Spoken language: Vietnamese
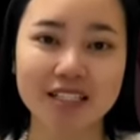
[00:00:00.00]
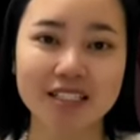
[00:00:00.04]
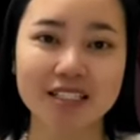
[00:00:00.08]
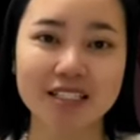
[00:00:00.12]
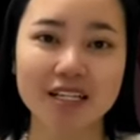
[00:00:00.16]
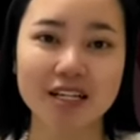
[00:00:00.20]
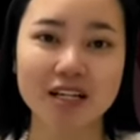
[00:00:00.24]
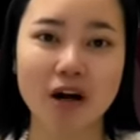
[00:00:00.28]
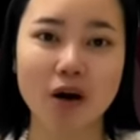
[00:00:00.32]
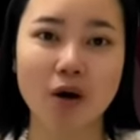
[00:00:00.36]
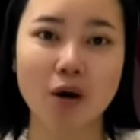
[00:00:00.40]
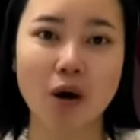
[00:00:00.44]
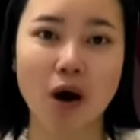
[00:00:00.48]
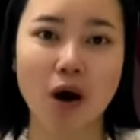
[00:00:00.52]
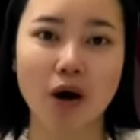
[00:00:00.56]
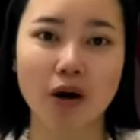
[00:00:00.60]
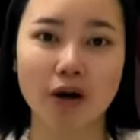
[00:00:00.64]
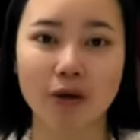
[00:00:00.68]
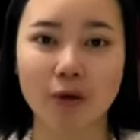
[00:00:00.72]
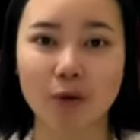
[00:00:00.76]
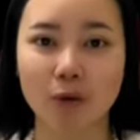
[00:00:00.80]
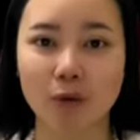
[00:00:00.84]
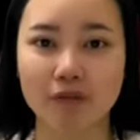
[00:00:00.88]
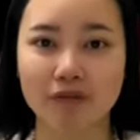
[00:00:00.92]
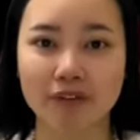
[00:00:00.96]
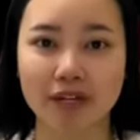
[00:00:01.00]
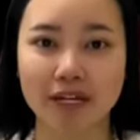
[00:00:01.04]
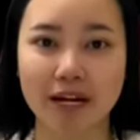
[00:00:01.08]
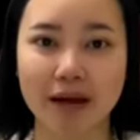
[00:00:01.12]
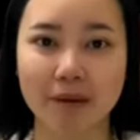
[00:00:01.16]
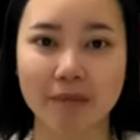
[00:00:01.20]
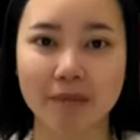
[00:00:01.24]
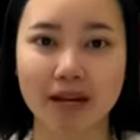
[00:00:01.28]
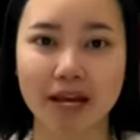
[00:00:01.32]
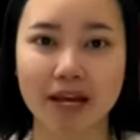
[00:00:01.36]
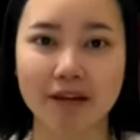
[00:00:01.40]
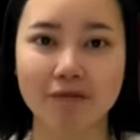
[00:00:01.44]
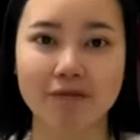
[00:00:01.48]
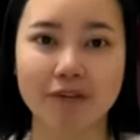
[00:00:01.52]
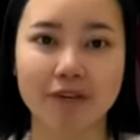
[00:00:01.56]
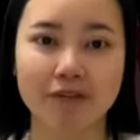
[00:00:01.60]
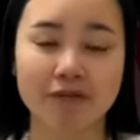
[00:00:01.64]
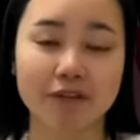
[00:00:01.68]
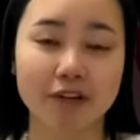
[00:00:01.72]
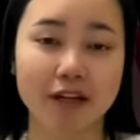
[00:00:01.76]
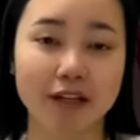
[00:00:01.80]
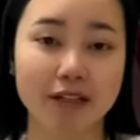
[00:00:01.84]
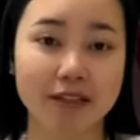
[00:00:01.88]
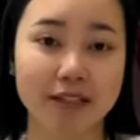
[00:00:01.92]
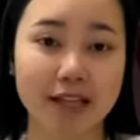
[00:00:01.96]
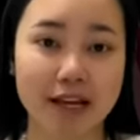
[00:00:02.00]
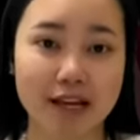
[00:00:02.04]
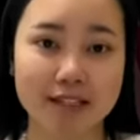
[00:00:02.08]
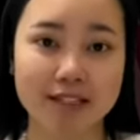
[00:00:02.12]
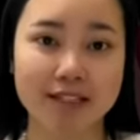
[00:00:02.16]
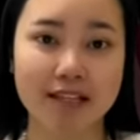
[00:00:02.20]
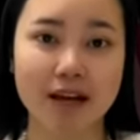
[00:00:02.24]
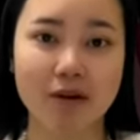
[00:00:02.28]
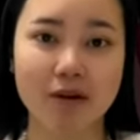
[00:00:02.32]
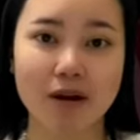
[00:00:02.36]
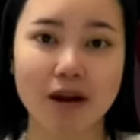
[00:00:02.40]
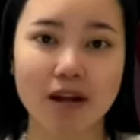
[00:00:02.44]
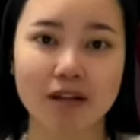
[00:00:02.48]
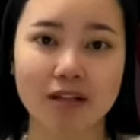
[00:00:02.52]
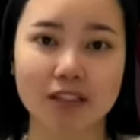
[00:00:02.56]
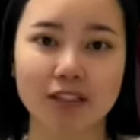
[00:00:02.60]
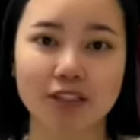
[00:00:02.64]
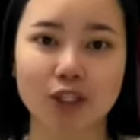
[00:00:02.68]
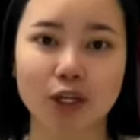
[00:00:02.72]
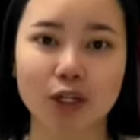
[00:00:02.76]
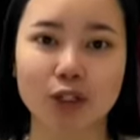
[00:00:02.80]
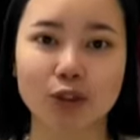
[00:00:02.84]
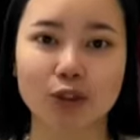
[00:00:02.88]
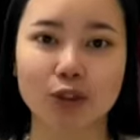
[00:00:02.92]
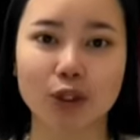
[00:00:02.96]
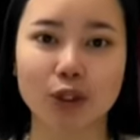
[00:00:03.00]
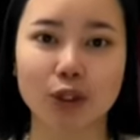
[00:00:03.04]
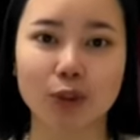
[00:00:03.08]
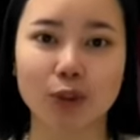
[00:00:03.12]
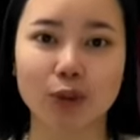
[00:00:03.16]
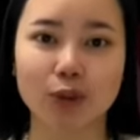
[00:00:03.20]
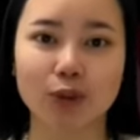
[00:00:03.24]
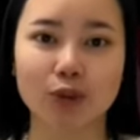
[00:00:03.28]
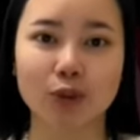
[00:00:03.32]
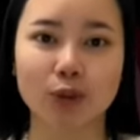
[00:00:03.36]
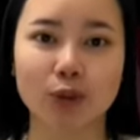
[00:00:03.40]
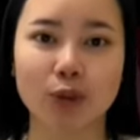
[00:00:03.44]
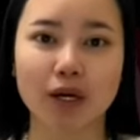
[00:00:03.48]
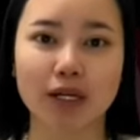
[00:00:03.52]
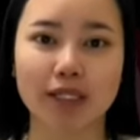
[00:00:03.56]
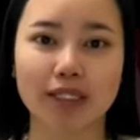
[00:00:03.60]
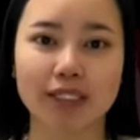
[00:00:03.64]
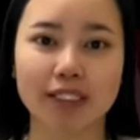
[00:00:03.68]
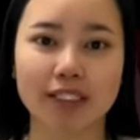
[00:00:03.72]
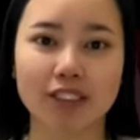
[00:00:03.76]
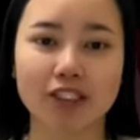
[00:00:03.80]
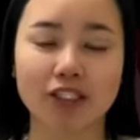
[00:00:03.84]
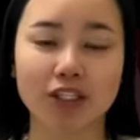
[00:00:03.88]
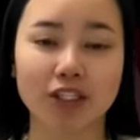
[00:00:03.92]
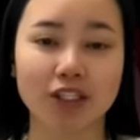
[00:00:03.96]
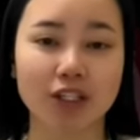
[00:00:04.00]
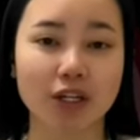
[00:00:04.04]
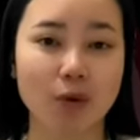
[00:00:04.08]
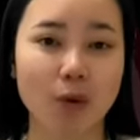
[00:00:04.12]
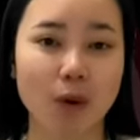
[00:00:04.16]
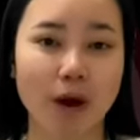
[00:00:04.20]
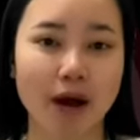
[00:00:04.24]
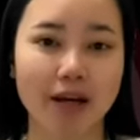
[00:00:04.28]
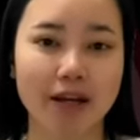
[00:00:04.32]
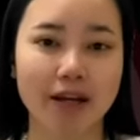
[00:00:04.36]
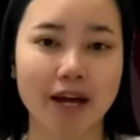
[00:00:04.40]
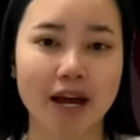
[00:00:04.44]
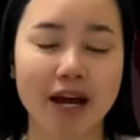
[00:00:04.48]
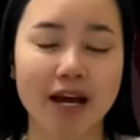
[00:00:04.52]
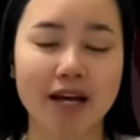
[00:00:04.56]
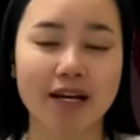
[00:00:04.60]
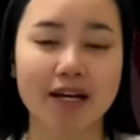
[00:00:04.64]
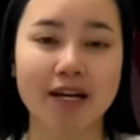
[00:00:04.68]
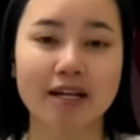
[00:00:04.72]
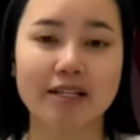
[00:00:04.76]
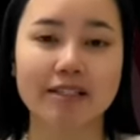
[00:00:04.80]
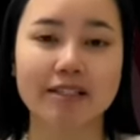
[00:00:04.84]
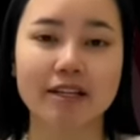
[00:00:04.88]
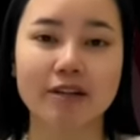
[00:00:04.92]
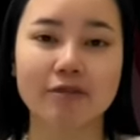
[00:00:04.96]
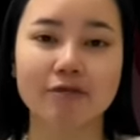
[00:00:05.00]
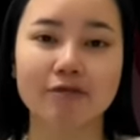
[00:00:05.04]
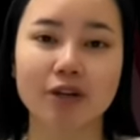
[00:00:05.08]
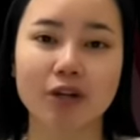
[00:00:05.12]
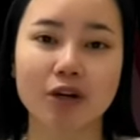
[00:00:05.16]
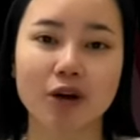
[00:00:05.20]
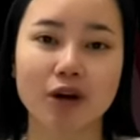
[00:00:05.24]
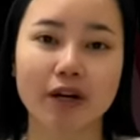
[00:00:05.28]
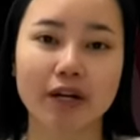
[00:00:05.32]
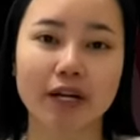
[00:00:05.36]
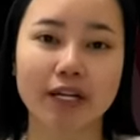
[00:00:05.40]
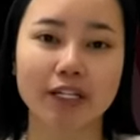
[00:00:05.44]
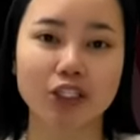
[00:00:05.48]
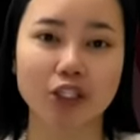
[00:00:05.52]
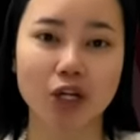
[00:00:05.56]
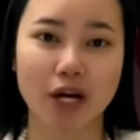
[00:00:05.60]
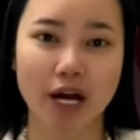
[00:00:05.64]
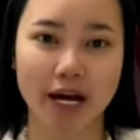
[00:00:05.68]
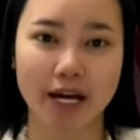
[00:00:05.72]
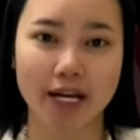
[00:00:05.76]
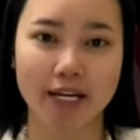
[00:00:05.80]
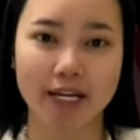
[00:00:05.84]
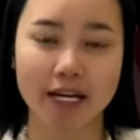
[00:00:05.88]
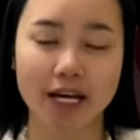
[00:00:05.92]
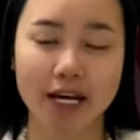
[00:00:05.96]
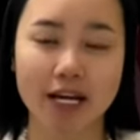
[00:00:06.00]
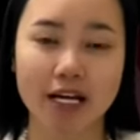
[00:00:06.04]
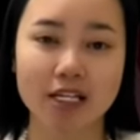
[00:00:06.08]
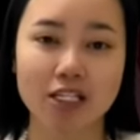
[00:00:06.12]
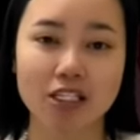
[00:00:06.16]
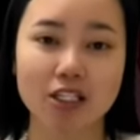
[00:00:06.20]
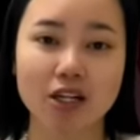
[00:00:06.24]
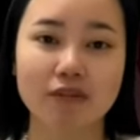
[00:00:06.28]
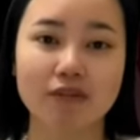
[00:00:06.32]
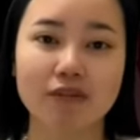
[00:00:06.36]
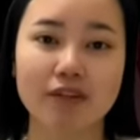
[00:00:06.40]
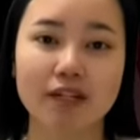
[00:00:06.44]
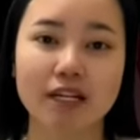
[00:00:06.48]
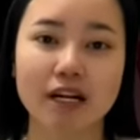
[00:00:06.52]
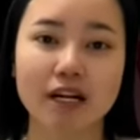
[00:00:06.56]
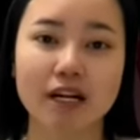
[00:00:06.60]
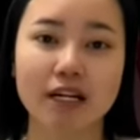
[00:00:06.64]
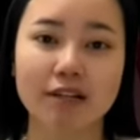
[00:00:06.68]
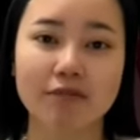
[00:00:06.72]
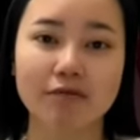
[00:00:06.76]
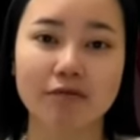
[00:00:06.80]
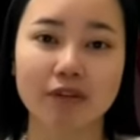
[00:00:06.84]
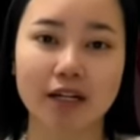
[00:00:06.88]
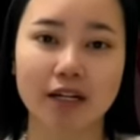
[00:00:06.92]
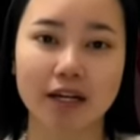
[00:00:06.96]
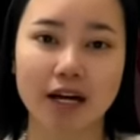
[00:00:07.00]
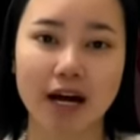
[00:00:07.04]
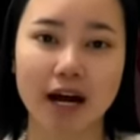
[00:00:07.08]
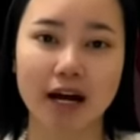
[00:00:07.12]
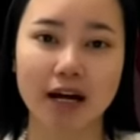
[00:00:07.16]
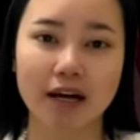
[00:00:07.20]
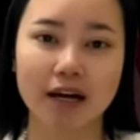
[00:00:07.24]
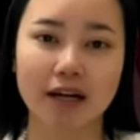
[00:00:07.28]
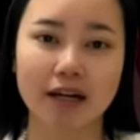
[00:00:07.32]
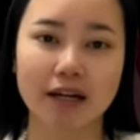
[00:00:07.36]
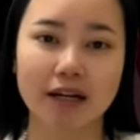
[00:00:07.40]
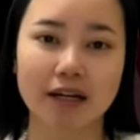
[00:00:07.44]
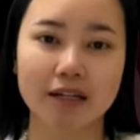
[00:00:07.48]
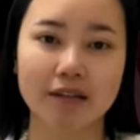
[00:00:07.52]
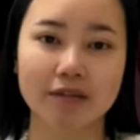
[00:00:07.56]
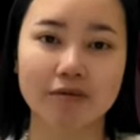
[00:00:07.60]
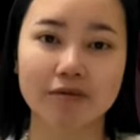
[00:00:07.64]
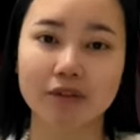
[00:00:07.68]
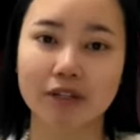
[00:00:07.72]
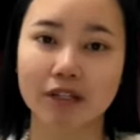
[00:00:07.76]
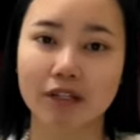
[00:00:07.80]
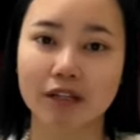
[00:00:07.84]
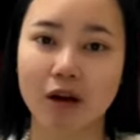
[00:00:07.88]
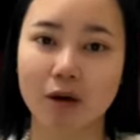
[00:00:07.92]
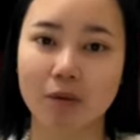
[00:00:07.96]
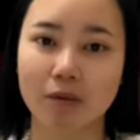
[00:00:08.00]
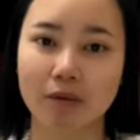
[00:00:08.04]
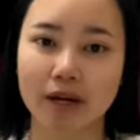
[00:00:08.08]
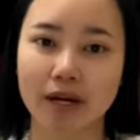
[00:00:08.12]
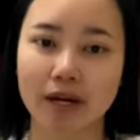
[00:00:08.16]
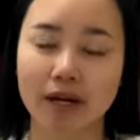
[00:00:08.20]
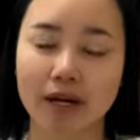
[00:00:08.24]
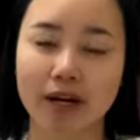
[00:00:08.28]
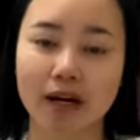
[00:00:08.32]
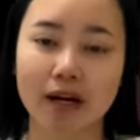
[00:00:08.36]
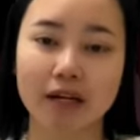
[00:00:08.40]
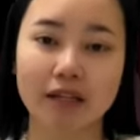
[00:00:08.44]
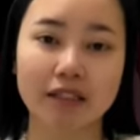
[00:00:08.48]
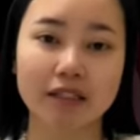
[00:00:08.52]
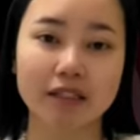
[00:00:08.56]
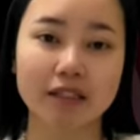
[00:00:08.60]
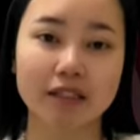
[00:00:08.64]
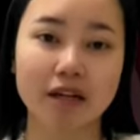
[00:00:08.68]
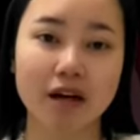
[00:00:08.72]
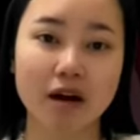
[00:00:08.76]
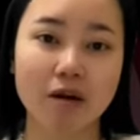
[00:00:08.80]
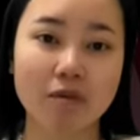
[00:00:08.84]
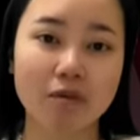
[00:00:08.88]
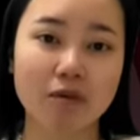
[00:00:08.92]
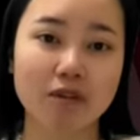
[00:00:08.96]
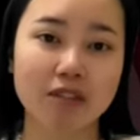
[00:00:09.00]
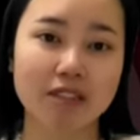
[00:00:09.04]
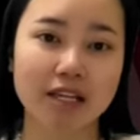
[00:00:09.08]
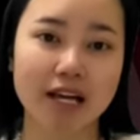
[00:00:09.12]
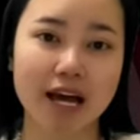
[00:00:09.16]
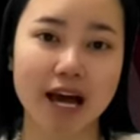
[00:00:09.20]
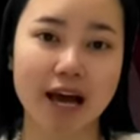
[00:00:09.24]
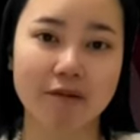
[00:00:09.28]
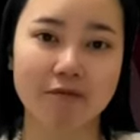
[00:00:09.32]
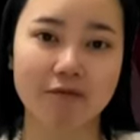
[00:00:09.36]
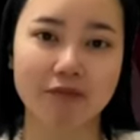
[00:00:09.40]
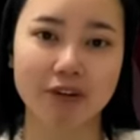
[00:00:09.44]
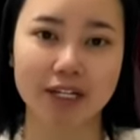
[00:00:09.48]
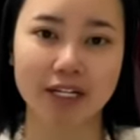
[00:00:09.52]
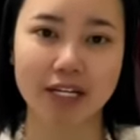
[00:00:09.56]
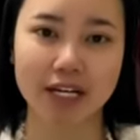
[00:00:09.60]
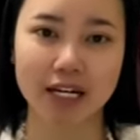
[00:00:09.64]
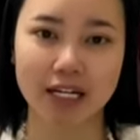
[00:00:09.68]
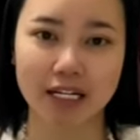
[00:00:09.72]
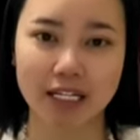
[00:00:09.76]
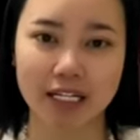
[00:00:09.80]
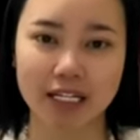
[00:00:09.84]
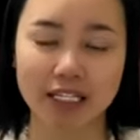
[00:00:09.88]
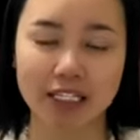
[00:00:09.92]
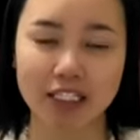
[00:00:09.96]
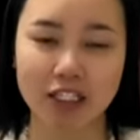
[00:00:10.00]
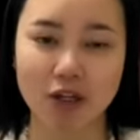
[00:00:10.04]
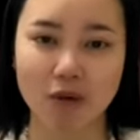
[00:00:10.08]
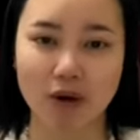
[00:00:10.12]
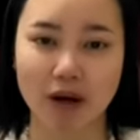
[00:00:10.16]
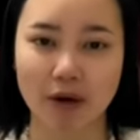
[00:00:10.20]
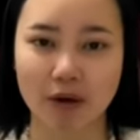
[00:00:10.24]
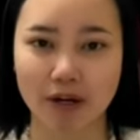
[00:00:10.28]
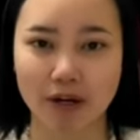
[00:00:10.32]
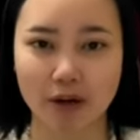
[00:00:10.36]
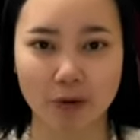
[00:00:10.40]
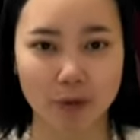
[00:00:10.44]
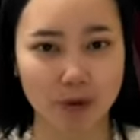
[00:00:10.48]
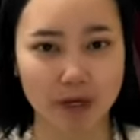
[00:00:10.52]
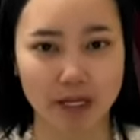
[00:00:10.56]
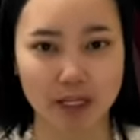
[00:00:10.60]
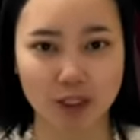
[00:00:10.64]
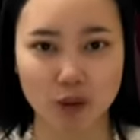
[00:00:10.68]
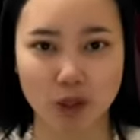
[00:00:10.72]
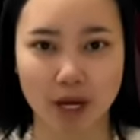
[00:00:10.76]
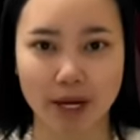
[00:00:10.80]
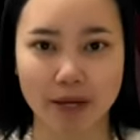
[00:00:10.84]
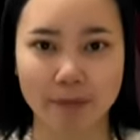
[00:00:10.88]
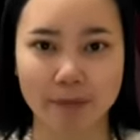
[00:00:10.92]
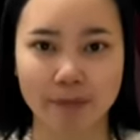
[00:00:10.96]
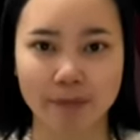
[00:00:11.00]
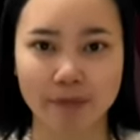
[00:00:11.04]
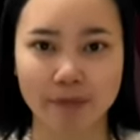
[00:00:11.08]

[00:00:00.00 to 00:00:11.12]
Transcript: Trước câu hỏi của Vietnamnet về việc tại sao lại lựa chọn chuyển đổi số ở thị trường nước ngoài, đại diện Viconnex cho hay, so với các lĩnh vực khác, lĩnh vực công nghệ gần như không có giới hạn về địa lý trong hoạt động kinh doanh.